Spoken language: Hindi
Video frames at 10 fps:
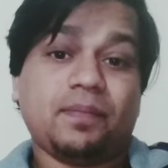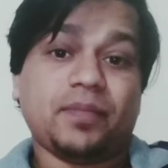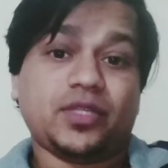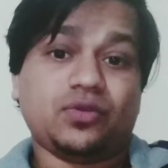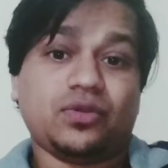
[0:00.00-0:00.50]

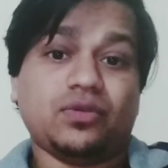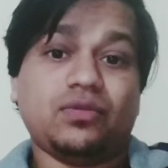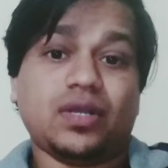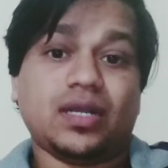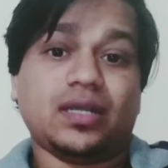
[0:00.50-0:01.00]
मैं तो
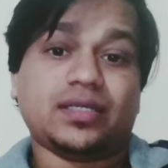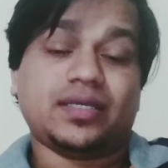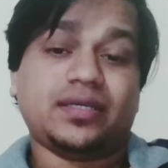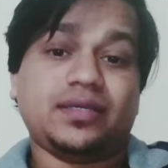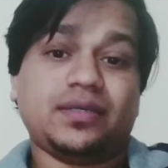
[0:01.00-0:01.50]
कहूंगा
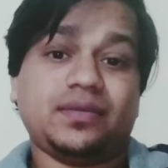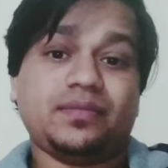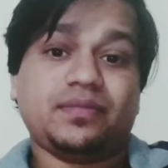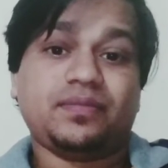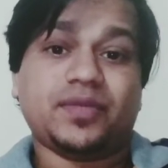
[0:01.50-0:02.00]
कि
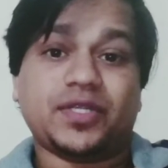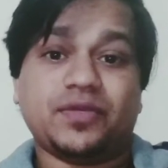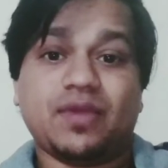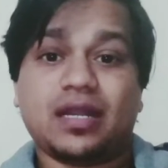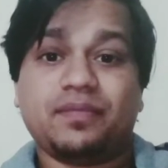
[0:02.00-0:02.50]

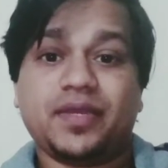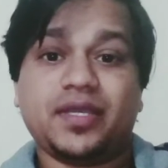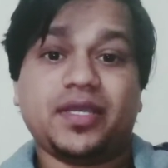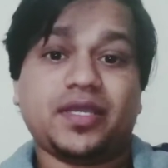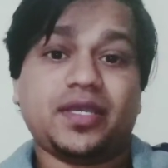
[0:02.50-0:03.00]
परिवार में
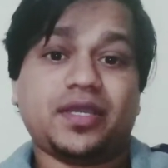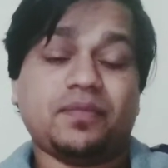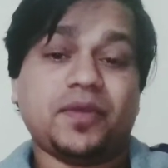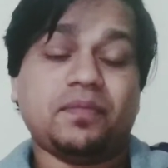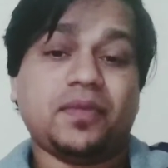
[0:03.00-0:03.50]
एक एक
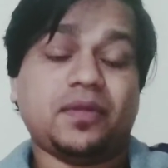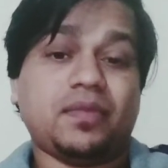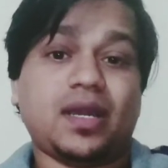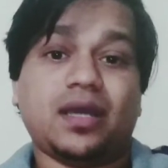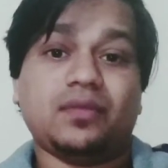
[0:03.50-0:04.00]
मेंबर
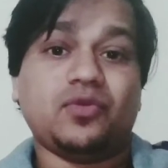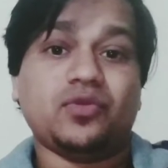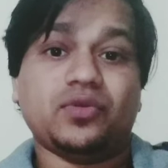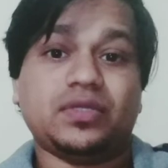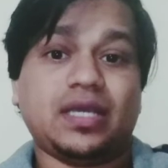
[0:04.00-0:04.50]
बड़ा अनमोल
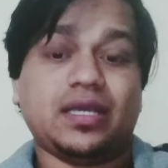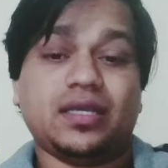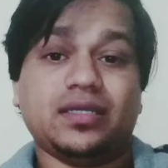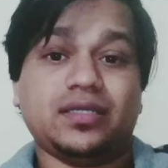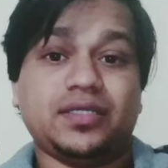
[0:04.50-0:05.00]
होता है
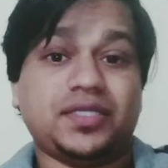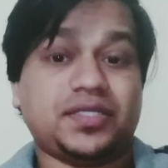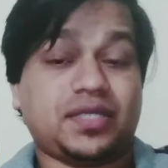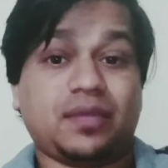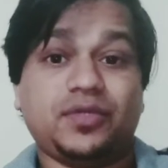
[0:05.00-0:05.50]
ये
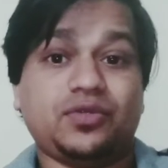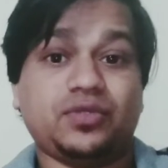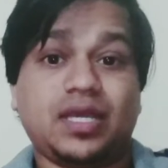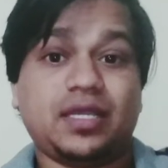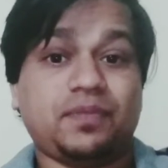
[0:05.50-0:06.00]
साबित
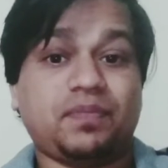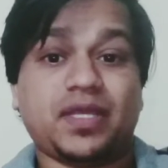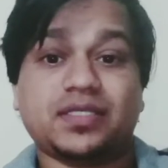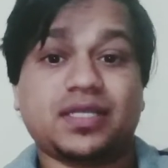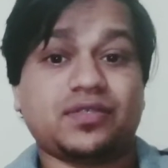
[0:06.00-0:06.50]
होता है कि
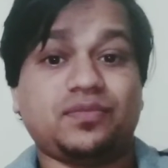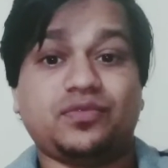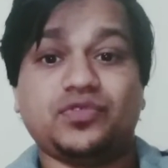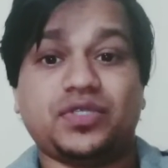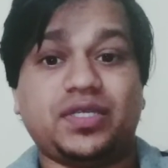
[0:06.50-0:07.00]
पैसा सब
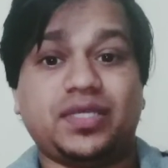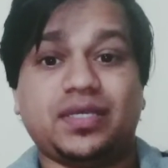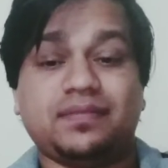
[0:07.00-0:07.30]
कुछ नहीं है